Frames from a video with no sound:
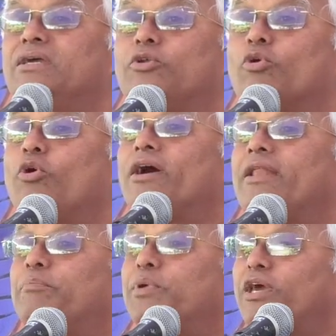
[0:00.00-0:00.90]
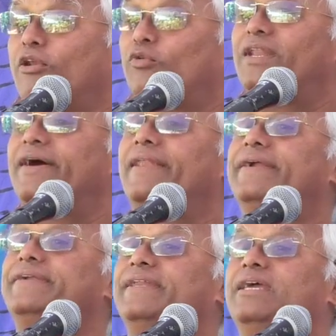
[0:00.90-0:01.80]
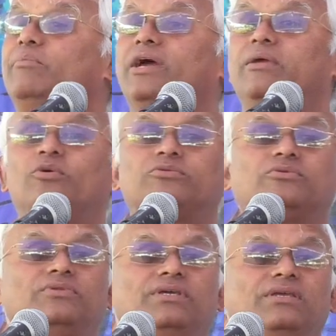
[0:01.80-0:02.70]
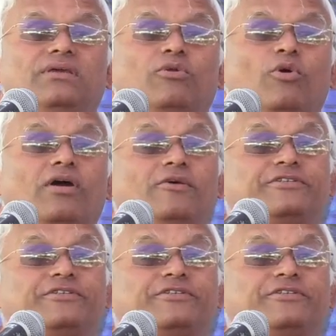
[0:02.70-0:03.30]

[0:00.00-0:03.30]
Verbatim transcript: ఈ రోగాల పేర్లు వినాలంటేనే భయం అవుతుంది రోగాలు